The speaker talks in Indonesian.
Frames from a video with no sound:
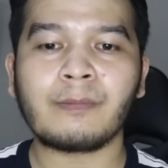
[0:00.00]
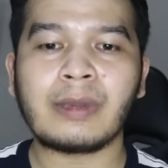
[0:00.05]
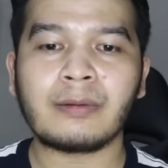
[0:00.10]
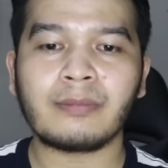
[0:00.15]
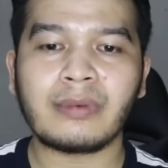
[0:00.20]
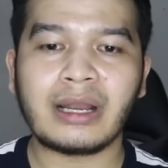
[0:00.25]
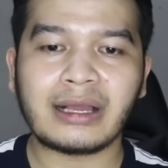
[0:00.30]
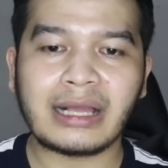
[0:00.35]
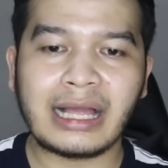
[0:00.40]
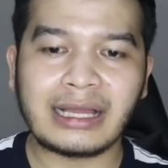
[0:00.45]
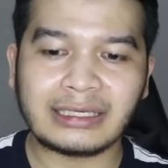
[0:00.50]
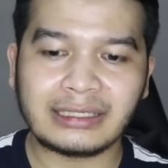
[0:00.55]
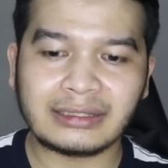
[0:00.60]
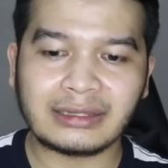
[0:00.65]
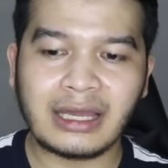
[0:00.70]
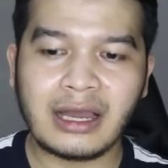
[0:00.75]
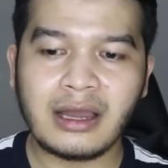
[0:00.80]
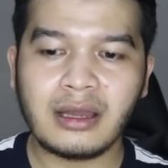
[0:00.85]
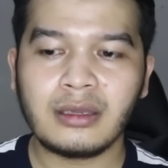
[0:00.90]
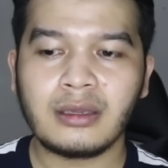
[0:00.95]
pemain belakang
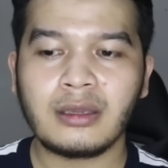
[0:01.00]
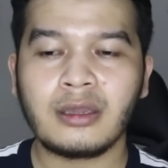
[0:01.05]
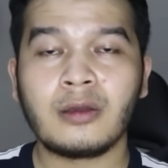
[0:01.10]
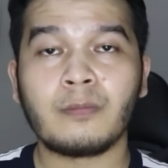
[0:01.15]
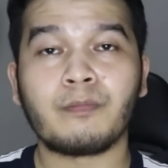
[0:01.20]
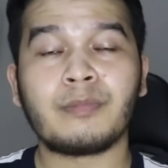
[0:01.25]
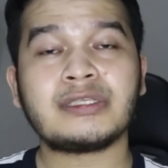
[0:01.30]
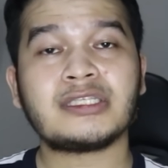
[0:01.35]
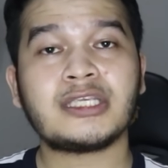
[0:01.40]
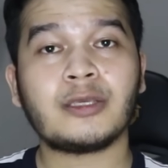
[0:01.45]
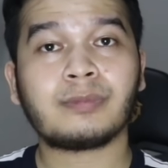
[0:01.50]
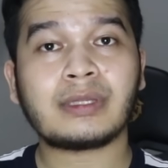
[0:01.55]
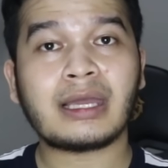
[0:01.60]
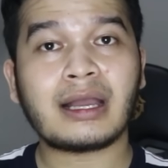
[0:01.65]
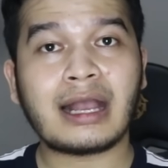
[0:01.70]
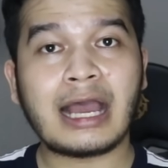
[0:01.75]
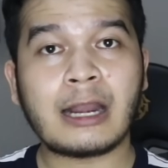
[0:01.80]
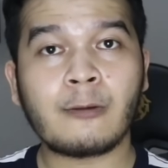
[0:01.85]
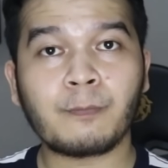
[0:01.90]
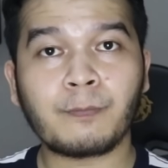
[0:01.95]
kita
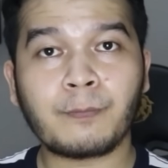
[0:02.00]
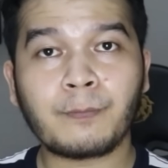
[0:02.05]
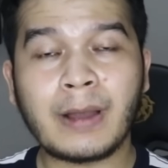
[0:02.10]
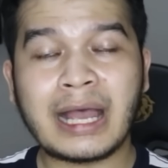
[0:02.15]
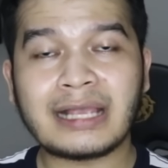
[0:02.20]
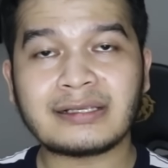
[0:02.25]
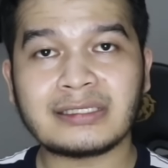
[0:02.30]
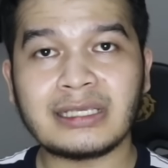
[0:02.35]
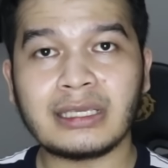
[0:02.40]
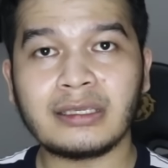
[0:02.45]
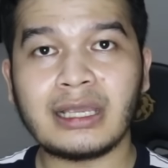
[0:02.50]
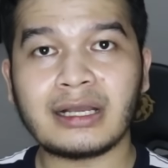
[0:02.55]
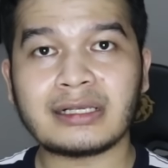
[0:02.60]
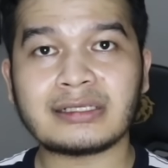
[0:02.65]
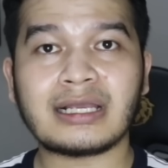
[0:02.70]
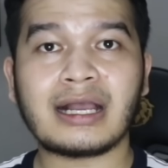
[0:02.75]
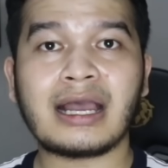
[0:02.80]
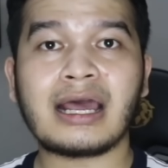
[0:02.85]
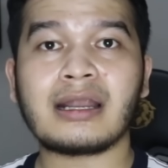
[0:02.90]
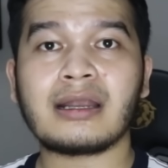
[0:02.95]
menciptakan passing
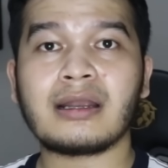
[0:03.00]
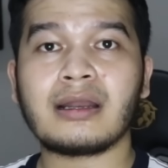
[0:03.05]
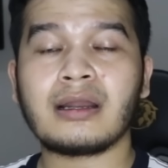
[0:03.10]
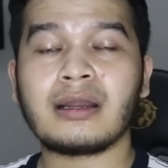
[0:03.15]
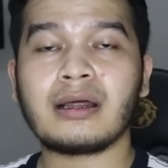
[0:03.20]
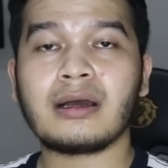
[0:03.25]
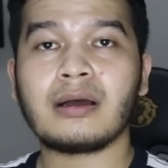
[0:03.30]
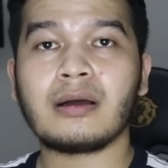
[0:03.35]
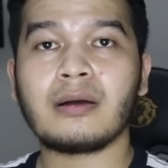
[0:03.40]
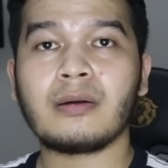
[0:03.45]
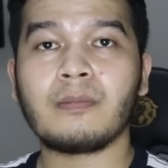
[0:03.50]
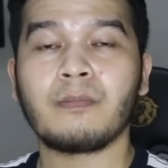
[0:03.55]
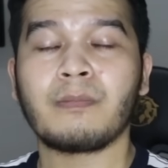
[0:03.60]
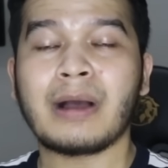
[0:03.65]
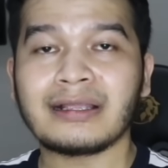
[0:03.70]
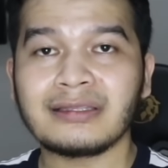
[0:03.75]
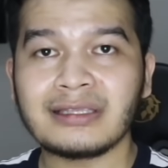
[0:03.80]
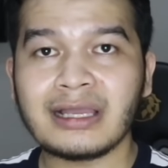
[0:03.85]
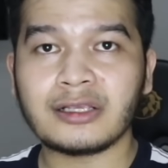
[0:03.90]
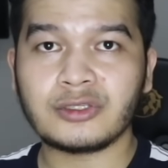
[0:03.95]
yang sangat
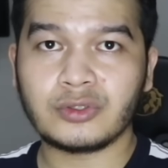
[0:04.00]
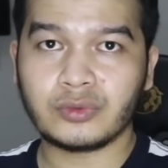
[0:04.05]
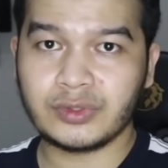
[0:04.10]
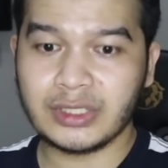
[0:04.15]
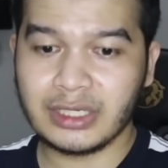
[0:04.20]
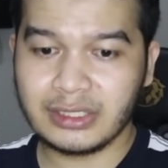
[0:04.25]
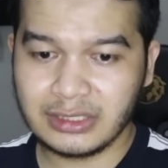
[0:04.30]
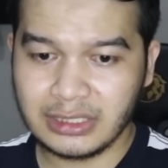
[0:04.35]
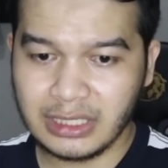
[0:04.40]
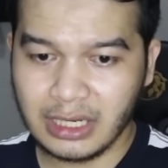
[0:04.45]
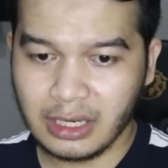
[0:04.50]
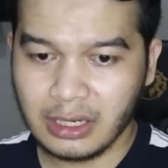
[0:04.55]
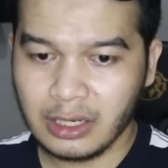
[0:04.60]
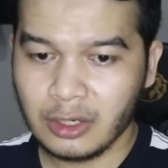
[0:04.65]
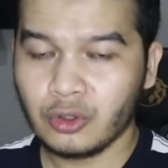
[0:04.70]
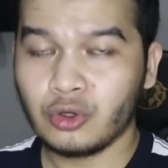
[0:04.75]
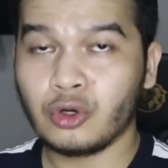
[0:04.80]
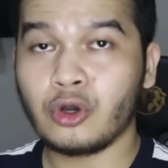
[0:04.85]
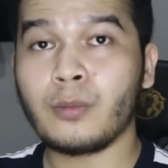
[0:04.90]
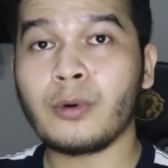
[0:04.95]
banyak
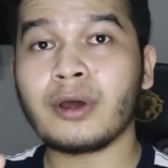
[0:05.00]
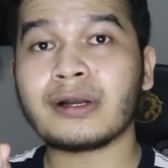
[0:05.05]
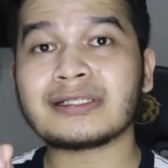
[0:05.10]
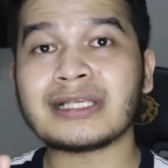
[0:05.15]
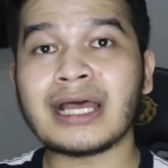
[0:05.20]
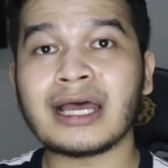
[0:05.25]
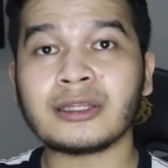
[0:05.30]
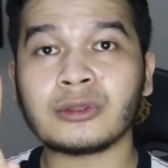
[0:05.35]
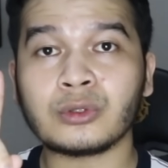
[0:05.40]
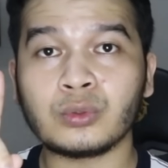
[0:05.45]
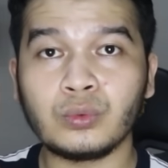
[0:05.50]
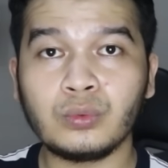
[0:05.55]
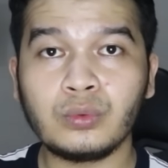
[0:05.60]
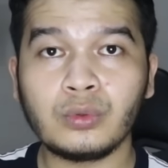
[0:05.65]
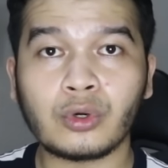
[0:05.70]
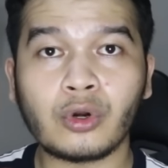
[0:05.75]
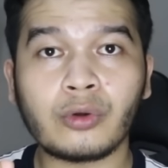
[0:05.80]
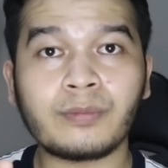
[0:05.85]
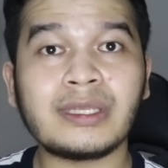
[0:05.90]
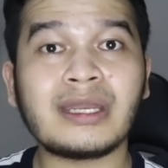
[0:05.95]
suksesnya. Nomor
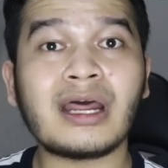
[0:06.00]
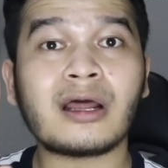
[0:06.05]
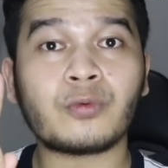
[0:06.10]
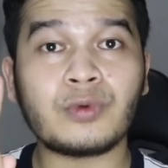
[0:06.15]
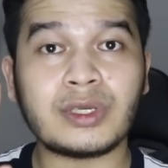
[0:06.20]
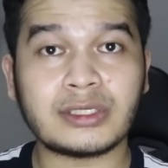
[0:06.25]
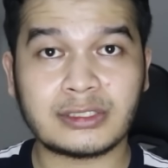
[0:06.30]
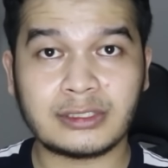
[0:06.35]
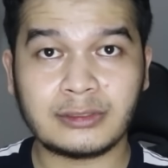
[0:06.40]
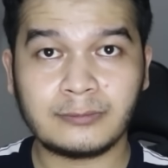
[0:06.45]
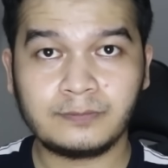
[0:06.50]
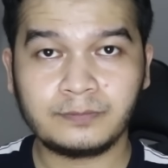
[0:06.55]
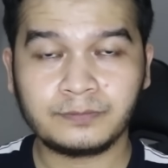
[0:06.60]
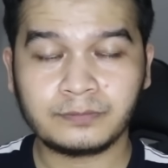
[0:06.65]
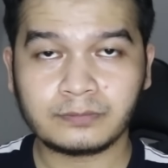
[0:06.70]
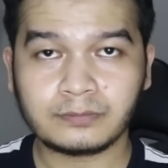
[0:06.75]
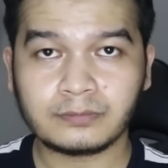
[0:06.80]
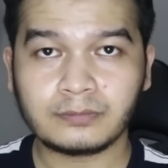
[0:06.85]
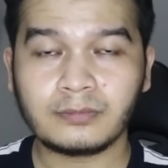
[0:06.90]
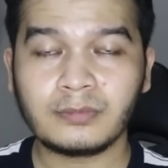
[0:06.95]
satu, Robi Darwis.
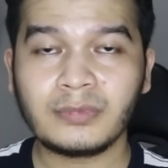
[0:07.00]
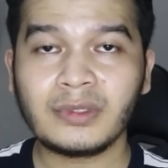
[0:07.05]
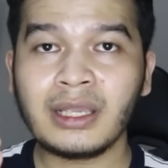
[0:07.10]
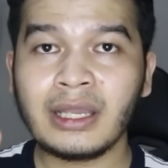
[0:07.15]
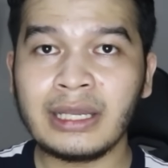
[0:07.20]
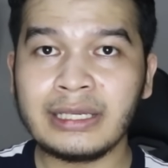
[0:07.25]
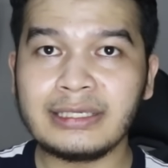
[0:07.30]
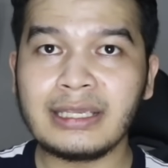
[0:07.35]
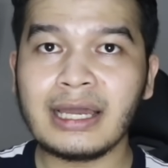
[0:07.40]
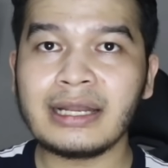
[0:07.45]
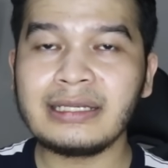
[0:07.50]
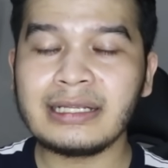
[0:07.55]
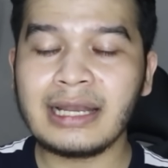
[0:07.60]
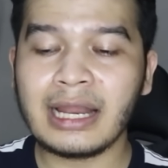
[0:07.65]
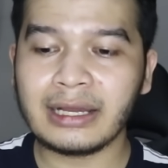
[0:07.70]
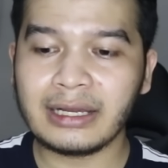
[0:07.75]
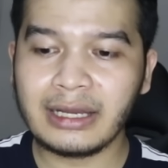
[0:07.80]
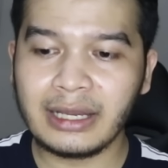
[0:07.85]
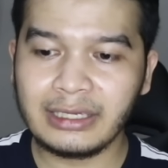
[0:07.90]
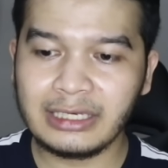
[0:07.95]
Ia di
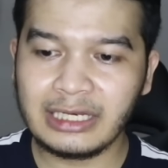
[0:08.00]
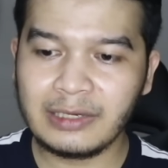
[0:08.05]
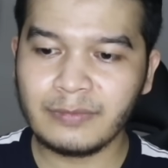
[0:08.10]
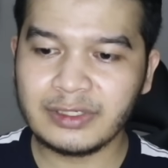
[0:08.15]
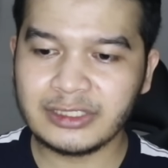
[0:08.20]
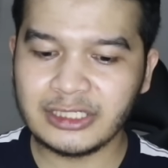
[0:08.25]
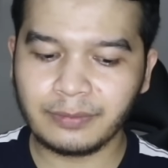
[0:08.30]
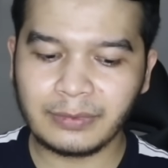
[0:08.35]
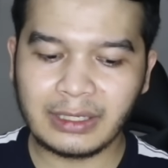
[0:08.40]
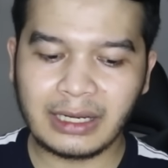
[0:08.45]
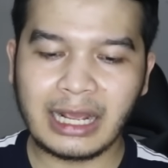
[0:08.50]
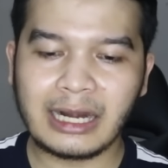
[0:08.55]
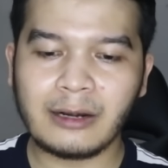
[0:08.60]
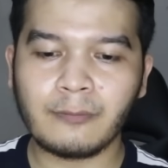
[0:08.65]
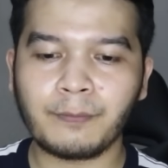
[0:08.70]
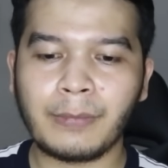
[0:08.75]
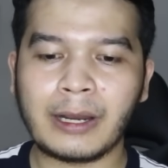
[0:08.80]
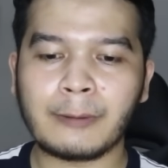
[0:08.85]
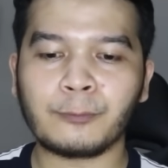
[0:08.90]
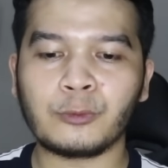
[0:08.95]
laga ini menciptakan